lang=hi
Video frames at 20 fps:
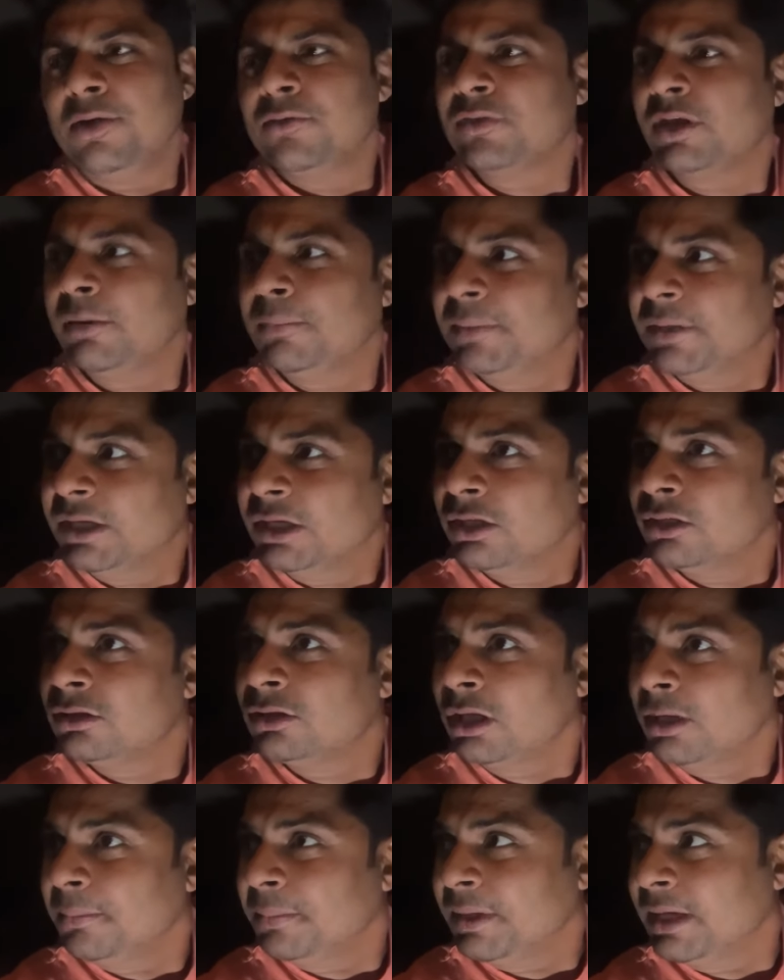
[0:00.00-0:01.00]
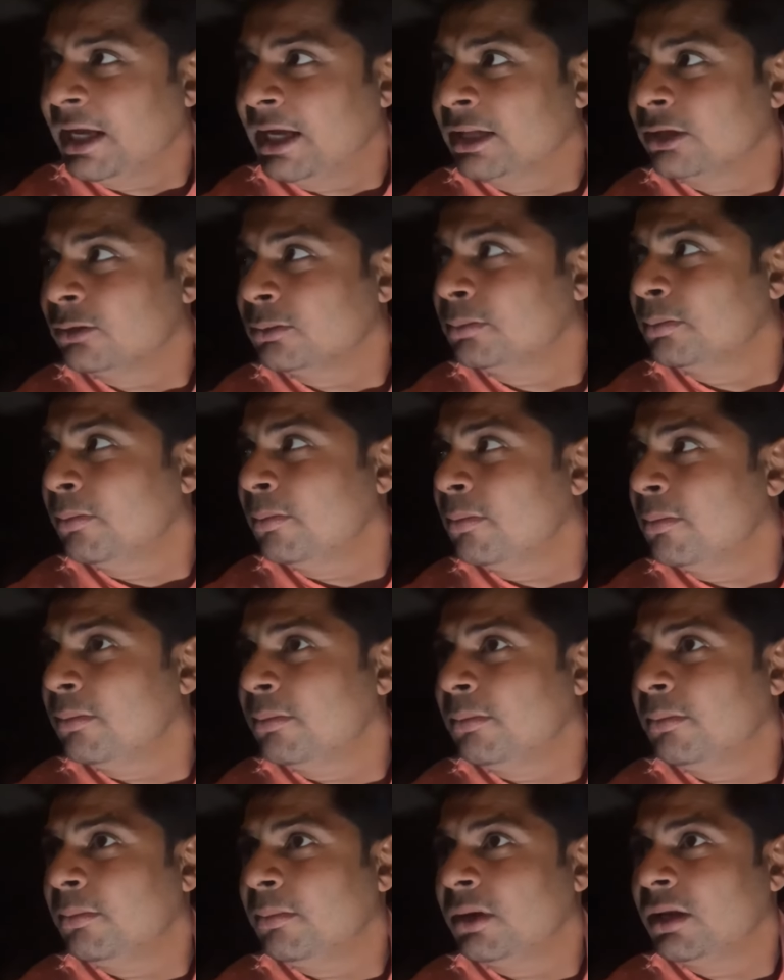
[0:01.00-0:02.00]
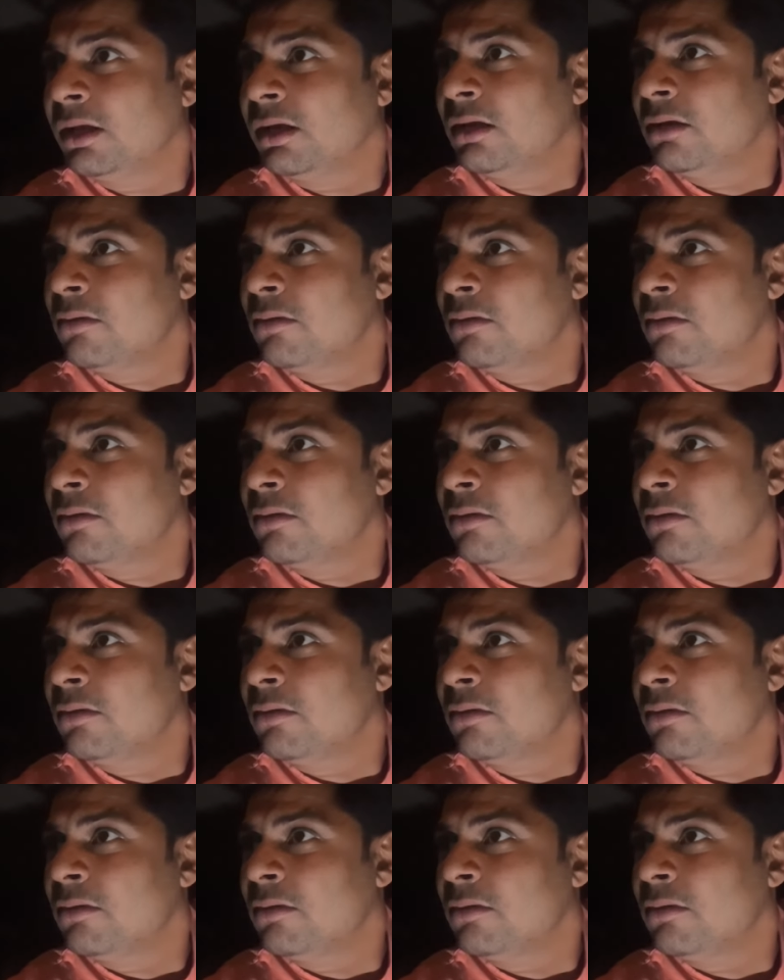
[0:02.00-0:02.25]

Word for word: तन पीनी तन पीना है तो ना ना ना